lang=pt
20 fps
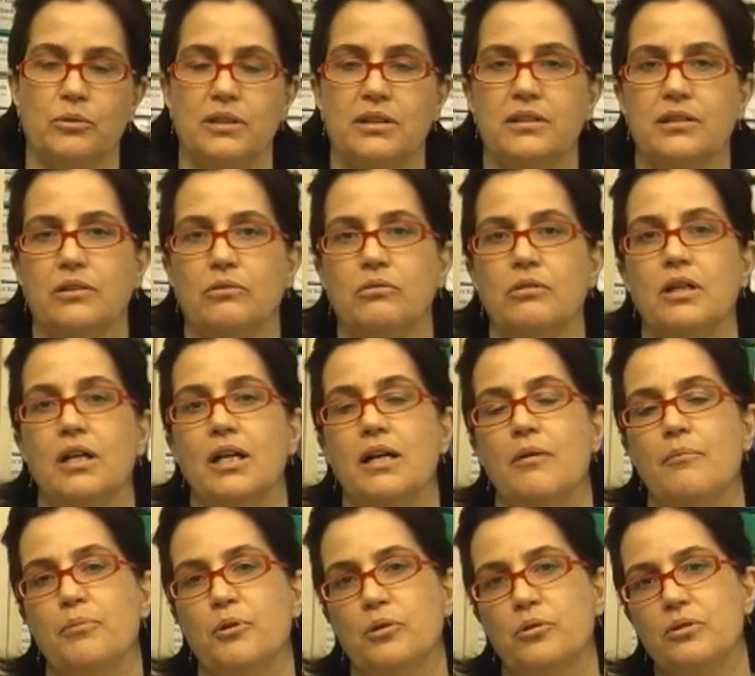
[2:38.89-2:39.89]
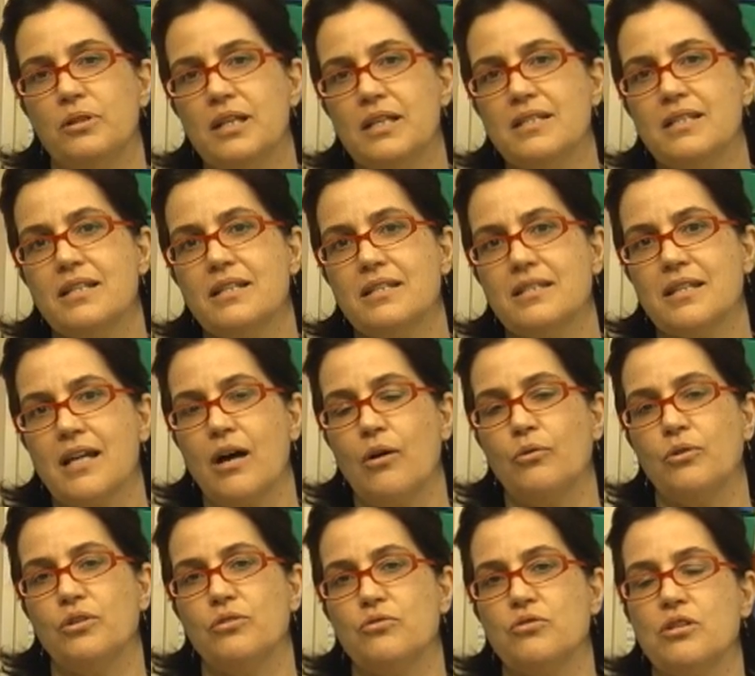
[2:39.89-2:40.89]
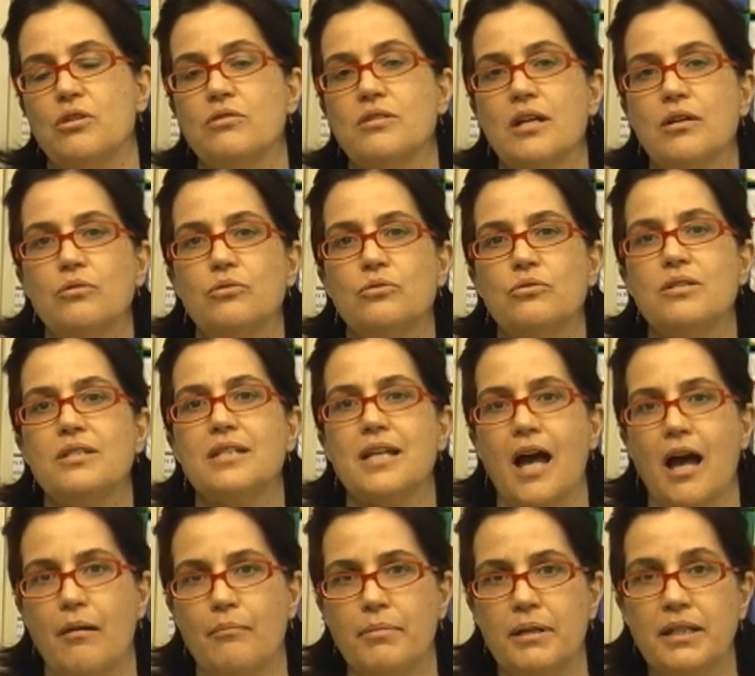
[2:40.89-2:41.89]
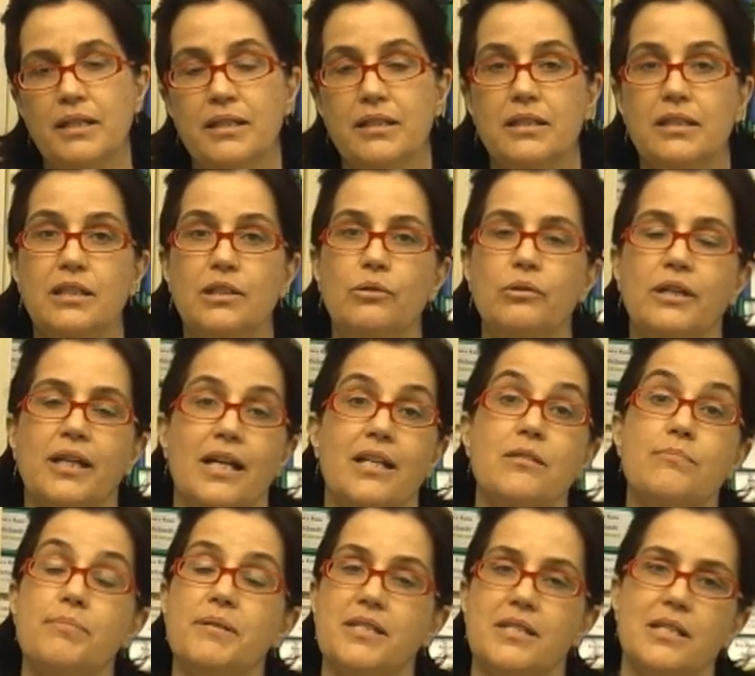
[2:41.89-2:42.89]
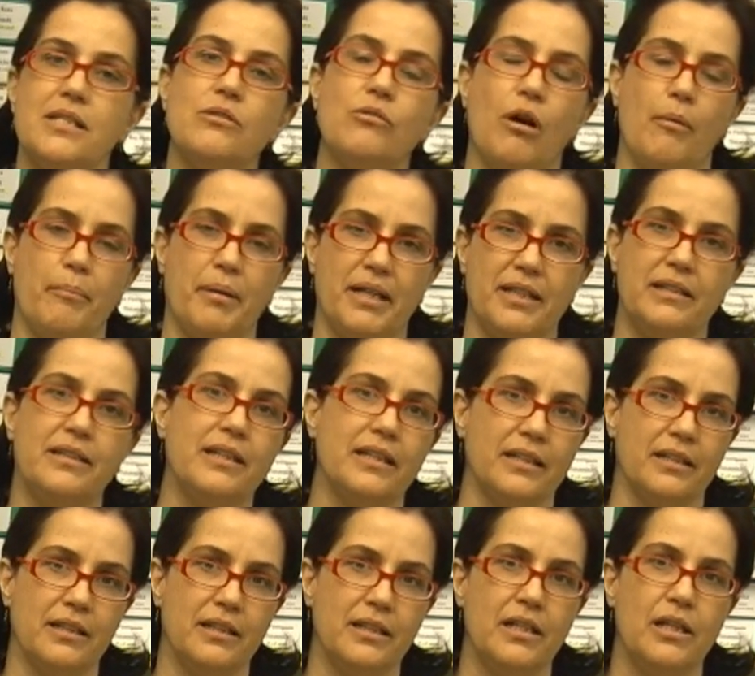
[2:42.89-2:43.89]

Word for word: Então, procure acessar o que os seus alunos sabem e o que eles precisam aprender.